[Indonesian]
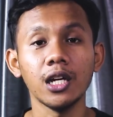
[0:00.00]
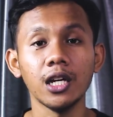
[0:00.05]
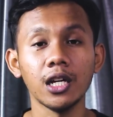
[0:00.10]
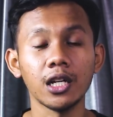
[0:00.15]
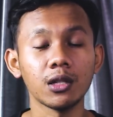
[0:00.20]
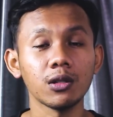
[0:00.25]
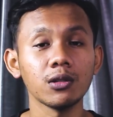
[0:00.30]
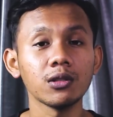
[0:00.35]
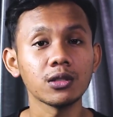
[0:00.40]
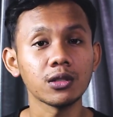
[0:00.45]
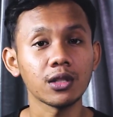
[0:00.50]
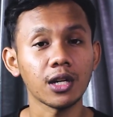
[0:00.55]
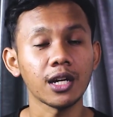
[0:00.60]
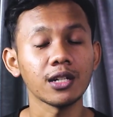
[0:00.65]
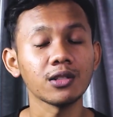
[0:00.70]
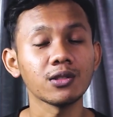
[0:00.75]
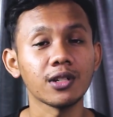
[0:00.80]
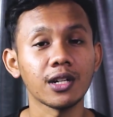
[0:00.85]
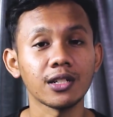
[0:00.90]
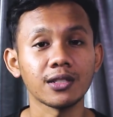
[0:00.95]
itu
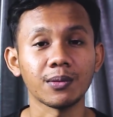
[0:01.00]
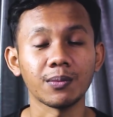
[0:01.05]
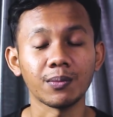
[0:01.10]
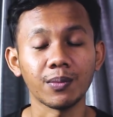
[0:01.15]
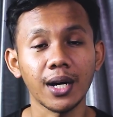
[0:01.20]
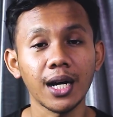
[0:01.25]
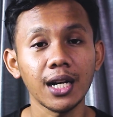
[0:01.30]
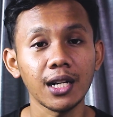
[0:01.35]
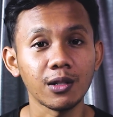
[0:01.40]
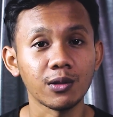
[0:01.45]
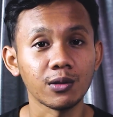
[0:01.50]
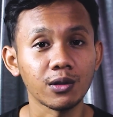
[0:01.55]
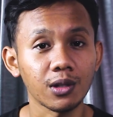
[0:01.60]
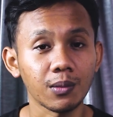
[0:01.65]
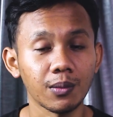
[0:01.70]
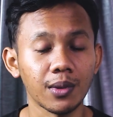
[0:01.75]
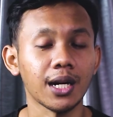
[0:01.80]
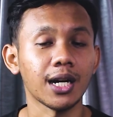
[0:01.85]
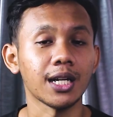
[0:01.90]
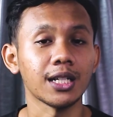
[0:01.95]
saya sudah sempat untuk
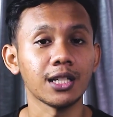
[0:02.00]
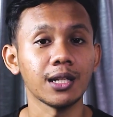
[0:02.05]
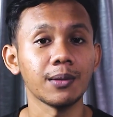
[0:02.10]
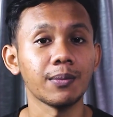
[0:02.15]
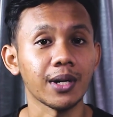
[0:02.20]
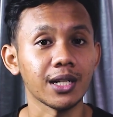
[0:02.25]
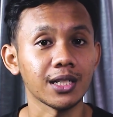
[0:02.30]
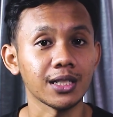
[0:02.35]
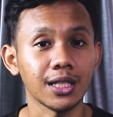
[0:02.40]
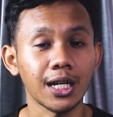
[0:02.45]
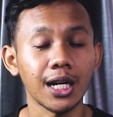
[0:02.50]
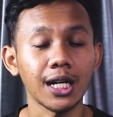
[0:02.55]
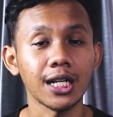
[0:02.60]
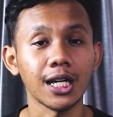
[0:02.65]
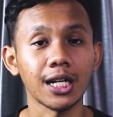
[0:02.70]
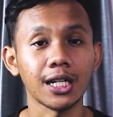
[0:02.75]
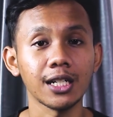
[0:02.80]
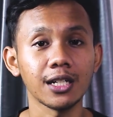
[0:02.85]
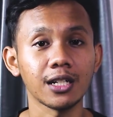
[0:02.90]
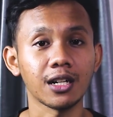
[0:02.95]
mengganti pasta
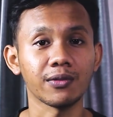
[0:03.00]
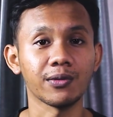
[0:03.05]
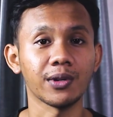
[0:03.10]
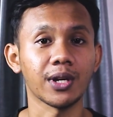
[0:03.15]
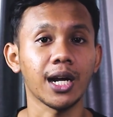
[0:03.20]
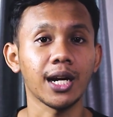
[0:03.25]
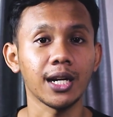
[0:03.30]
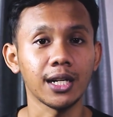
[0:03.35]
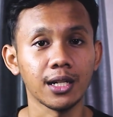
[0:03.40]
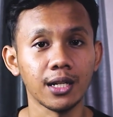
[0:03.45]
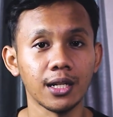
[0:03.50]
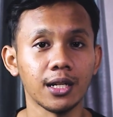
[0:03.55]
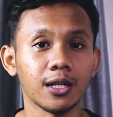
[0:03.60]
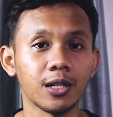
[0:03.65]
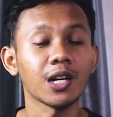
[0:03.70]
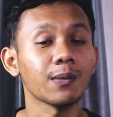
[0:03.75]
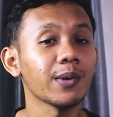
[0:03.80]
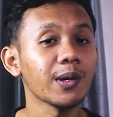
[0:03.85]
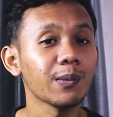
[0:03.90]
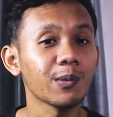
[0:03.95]
dari graphic card ini
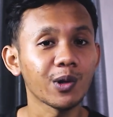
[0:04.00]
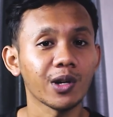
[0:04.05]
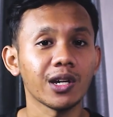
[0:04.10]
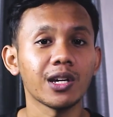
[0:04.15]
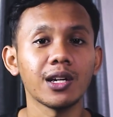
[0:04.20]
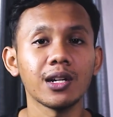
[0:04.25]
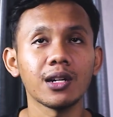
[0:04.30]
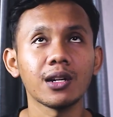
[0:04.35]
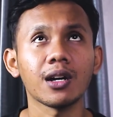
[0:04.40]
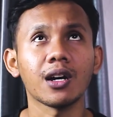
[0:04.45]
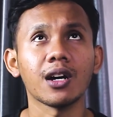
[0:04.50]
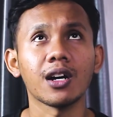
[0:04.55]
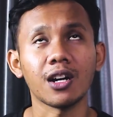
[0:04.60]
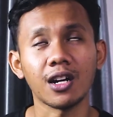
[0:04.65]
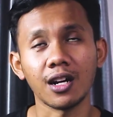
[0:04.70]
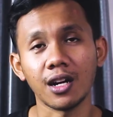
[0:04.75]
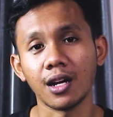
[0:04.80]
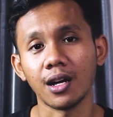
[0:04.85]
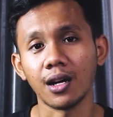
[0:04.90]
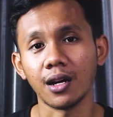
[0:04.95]
tapi mungkin
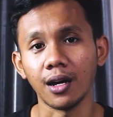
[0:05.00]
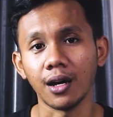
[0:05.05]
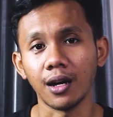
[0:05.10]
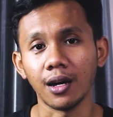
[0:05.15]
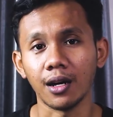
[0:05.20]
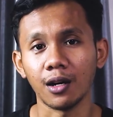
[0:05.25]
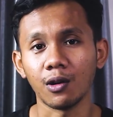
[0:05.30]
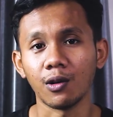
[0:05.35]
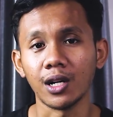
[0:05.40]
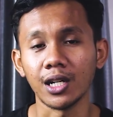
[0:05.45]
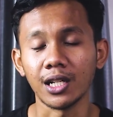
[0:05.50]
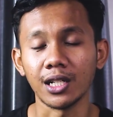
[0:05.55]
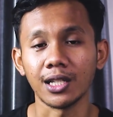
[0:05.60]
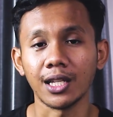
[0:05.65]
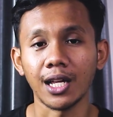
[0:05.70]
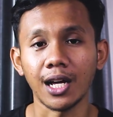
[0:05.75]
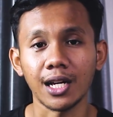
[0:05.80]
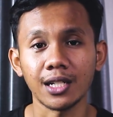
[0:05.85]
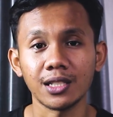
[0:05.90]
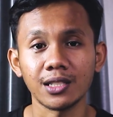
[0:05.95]
karena
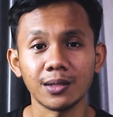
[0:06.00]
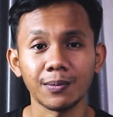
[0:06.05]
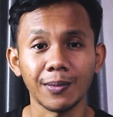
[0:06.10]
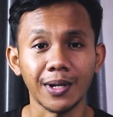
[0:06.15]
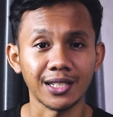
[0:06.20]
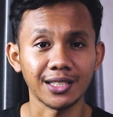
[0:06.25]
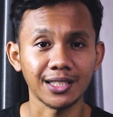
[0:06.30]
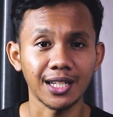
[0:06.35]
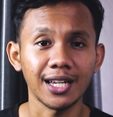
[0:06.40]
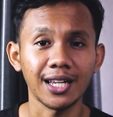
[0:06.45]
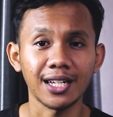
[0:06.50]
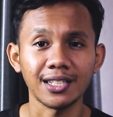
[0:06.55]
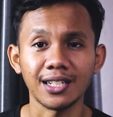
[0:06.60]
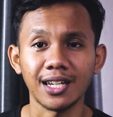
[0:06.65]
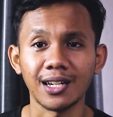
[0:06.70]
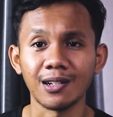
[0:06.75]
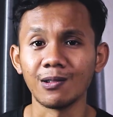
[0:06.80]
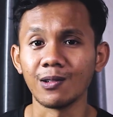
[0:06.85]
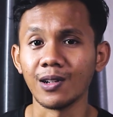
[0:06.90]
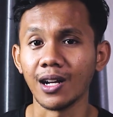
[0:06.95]
kualitas pasta yang
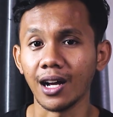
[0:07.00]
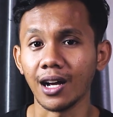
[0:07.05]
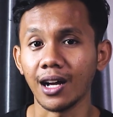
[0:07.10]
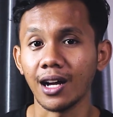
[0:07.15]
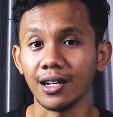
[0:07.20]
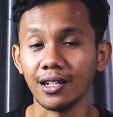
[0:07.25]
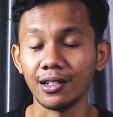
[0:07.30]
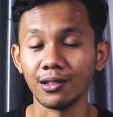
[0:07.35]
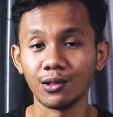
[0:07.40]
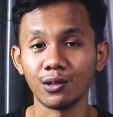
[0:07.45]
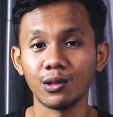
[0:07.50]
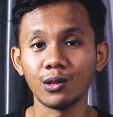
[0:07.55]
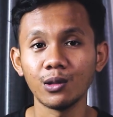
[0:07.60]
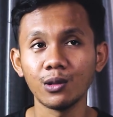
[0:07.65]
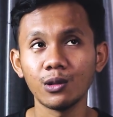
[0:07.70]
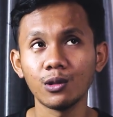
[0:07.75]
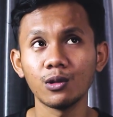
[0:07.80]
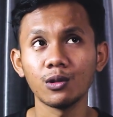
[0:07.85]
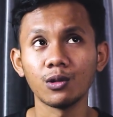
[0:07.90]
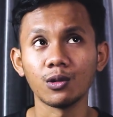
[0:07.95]
saya gunakan
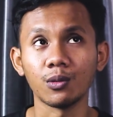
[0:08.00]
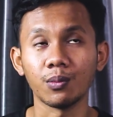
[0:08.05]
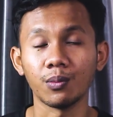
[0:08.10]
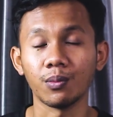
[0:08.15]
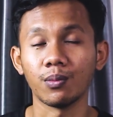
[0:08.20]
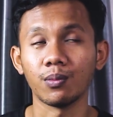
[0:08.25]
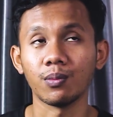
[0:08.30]
itu